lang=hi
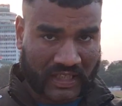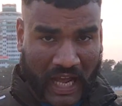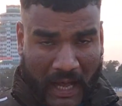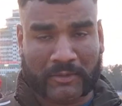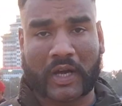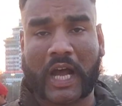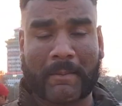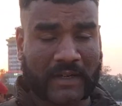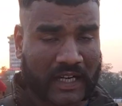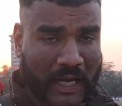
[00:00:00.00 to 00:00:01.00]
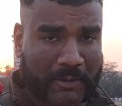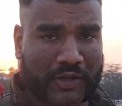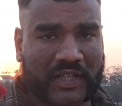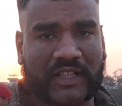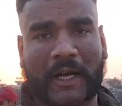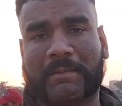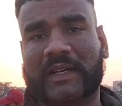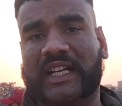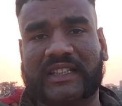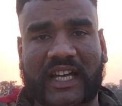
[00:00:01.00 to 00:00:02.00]
नाम अपना नाम रोशन
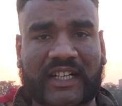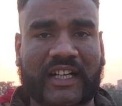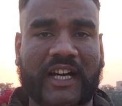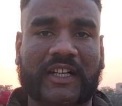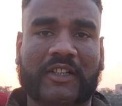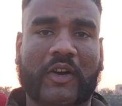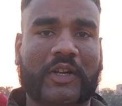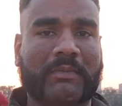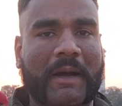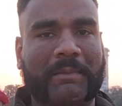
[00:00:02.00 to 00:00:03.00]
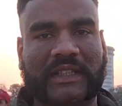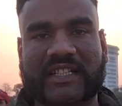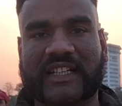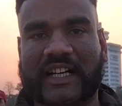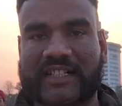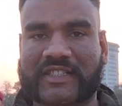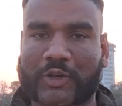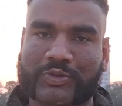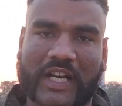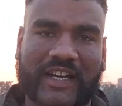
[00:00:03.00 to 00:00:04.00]
अपने खानदान का और माँ पिताजी का
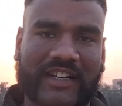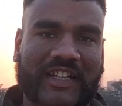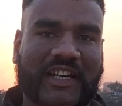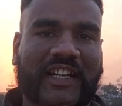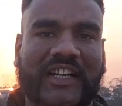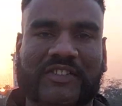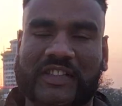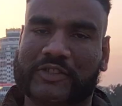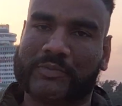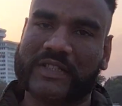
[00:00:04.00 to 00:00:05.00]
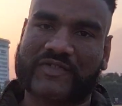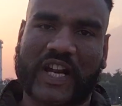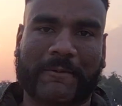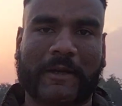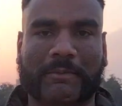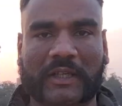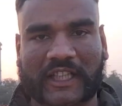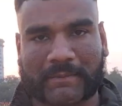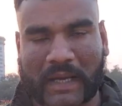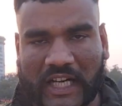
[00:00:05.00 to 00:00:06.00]
सर ऊँचा करने के लिए तीन ट्रैक पर
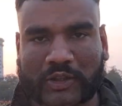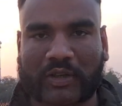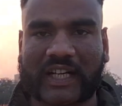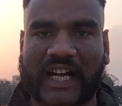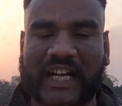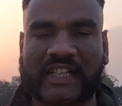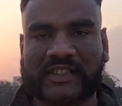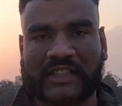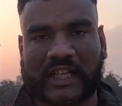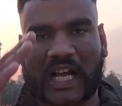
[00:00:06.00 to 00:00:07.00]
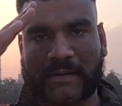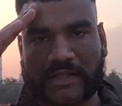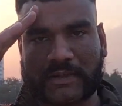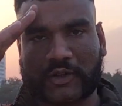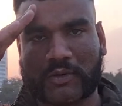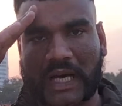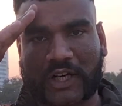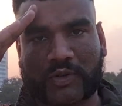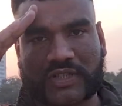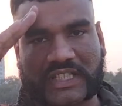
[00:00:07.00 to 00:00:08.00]
सरफार दौड़ लगाएँ आप सभी को
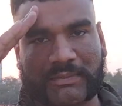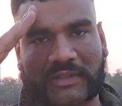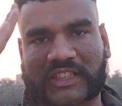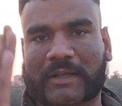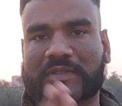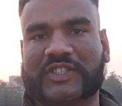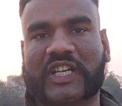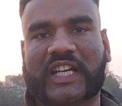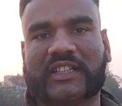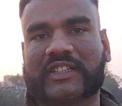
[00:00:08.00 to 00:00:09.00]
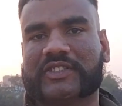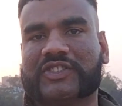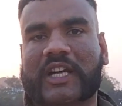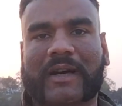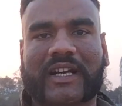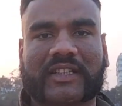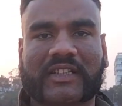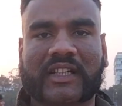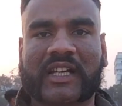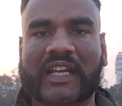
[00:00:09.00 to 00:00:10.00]
मार्कोस टीम की तरफ से जय हिंद जय
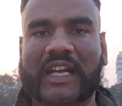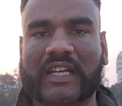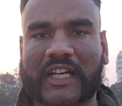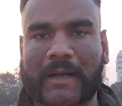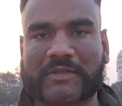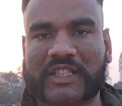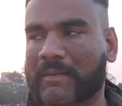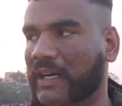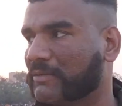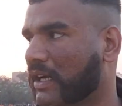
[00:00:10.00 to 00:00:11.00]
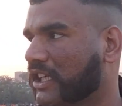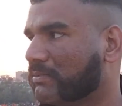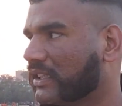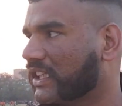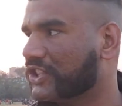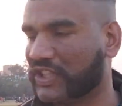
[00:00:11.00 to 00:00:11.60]
भारत इनकलाब जिंदाबाद भारत माता की